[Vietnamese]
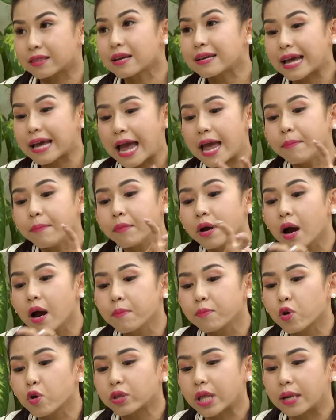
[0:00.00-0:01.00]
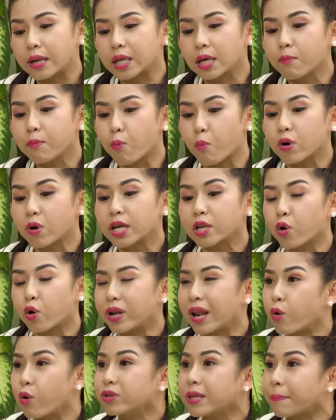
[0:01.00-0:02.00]
tất cả em gom vô thành một cái nồi
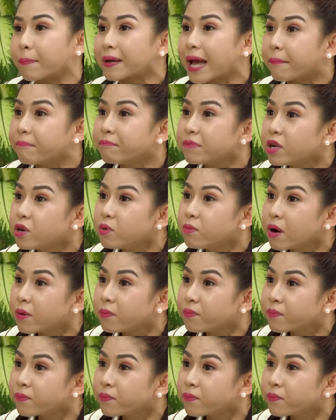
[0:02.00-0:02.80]
lẩu thập cẩm đó đúng không?